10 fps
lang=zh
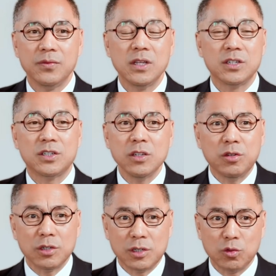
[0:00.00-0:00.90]
你真
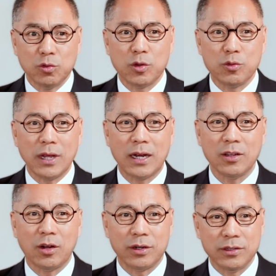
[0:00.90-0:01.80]
去，诸位国家领
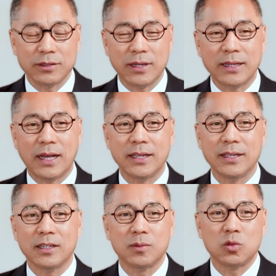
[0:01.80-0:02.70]
导人去参加一
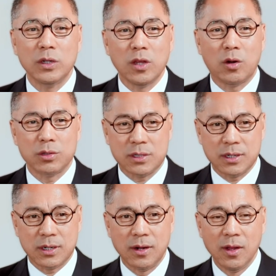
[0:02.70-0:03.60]
个什么追悼
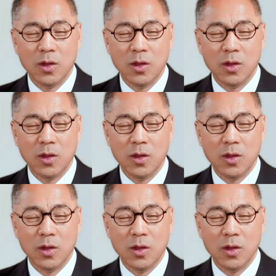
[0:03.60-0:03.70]
式